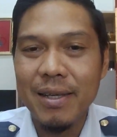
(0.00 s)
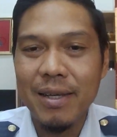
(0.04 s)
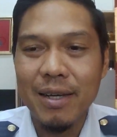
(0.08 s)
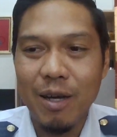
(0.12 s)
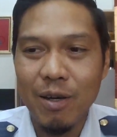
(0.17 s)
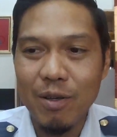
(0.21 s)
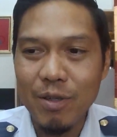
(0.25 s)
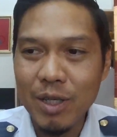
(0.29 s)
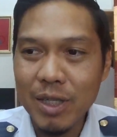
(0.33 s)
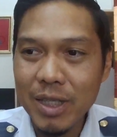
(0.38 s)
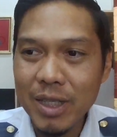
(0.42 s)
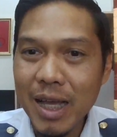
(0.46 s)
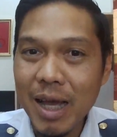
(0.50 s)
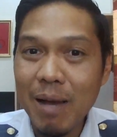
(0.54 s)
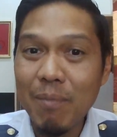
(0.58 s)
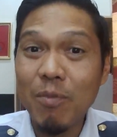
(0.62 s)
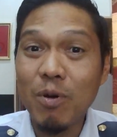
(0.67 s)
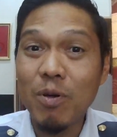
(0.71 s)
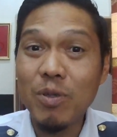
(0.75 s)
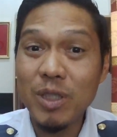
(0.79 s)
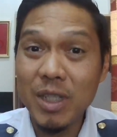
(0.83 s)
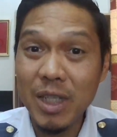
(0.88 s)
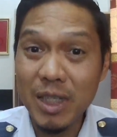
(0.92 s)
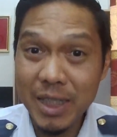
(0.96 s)
เขาจะทำ
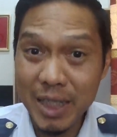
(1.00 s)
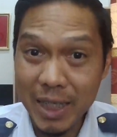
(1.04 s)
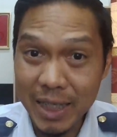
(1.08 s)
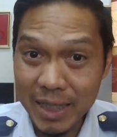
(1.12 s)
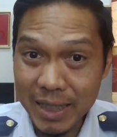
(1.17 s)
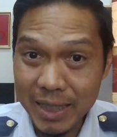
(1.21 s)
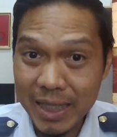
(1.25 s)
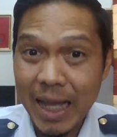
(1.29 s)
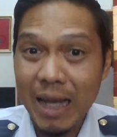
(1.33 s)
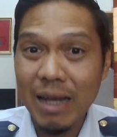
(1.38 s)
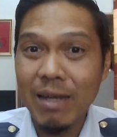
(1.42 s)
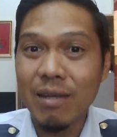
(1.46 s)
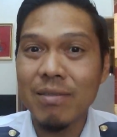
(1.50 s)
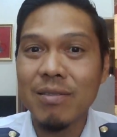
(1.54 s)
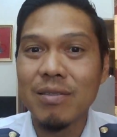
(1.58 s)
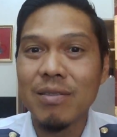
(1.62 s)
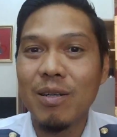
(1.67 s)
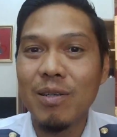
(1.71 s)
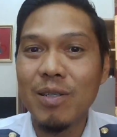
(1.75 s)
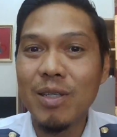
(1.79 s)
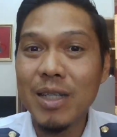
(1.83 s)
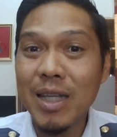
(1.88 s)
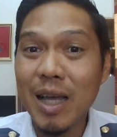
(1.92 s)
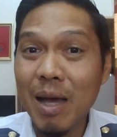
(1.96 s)
เขาจะจริงจัง
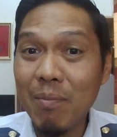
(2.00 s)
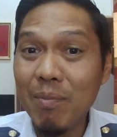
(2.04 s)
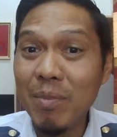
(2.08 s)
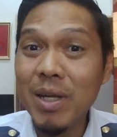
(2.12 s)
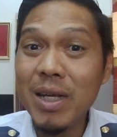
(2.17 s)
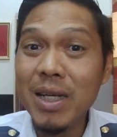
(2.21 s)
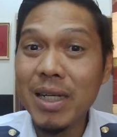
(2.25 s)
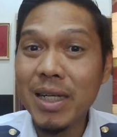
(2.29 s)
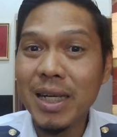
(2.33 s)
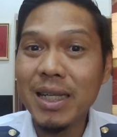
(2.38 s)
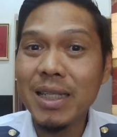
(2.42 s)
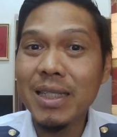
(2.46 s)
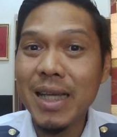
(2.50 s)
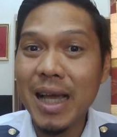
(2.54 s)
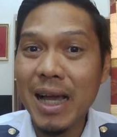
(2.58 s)
เขาจะทำเรื่องนั้น